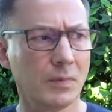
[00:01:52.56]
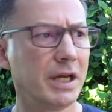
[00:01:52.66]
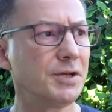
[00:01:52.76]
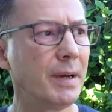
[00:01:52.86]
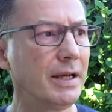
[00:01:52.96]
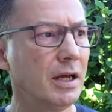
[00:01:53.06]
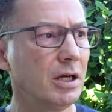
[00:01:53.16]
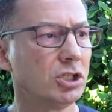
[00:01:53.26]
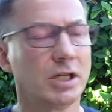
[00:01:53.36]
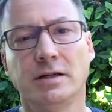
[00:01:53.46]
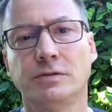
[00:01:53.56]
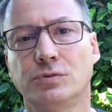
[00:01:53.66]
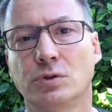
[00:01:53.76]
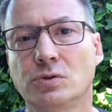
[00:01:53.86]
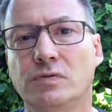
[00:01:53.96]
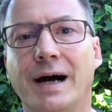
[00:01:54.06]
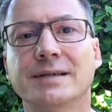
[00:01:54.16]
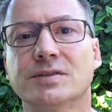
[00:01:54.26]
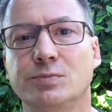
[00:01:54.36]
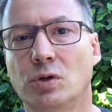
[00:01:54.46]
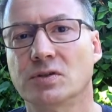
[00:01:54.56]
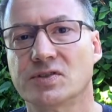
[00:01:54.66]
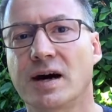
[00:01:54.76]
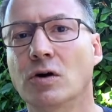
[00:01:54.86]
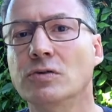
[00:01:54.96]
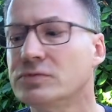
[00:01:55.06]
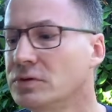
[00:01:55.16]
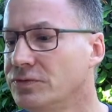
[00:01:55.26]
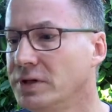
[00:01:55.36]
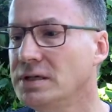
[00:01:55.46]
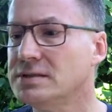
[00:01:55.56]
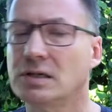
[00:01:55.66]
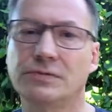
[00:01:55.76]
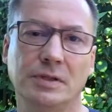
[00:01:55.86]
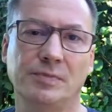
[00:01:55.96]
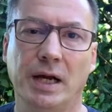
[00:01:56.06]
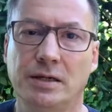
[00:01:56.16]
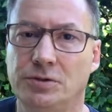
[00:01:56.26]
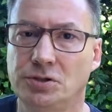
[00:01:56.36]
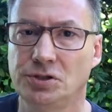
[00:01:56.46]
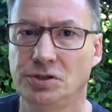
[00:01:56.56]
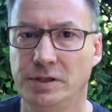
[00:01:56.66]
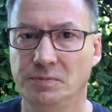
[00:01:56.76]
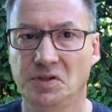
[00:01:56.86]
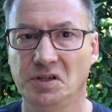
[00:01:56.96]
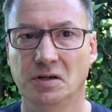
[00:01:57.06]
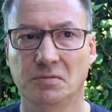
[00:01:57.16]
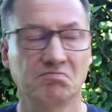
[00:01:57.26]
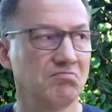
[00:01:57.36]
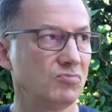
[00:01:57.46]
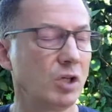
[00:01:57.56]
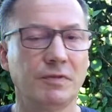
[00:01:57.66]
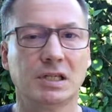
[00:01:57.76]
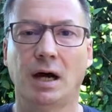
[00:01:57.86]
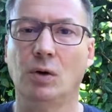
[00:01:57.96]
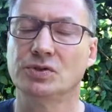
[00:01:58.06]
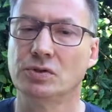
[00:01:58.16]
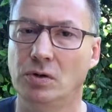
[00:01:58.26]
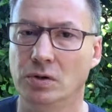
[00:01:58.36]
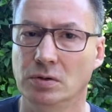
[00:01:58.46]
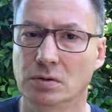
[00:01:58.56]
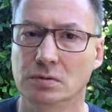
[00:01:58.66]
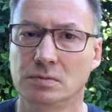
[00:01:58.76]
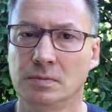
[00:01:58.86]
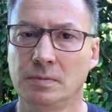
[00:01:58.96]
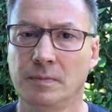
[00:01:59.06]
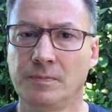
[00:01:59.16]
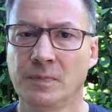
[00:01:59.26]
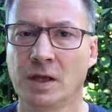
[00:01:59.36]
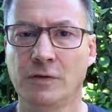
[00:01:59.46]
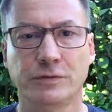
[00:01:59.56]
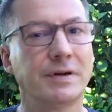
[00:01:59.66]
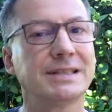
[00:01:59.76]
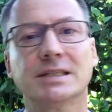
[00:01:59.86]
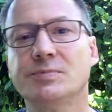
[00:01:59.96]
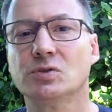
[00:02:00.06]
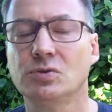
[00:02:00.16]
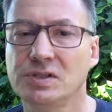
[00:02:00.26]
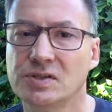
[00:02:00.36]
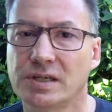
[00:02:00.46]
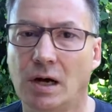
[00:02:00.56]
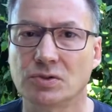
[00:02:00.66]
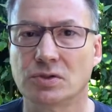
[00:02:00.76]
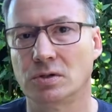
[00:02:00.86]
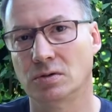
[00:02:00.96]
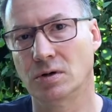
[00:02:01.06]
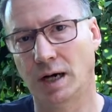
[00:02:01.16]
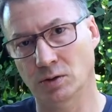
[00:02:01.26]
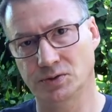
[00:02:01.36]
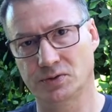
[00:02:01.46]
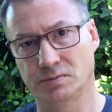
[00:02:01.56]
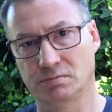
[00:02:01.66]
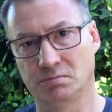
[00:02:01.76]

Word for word: Ich meine, stell dir vor, du wachst morgens auf und findest auf dem Nachttisch neben dir, sagen wir 1000 Euro. Für was gibst du diese 1000 Euro aus?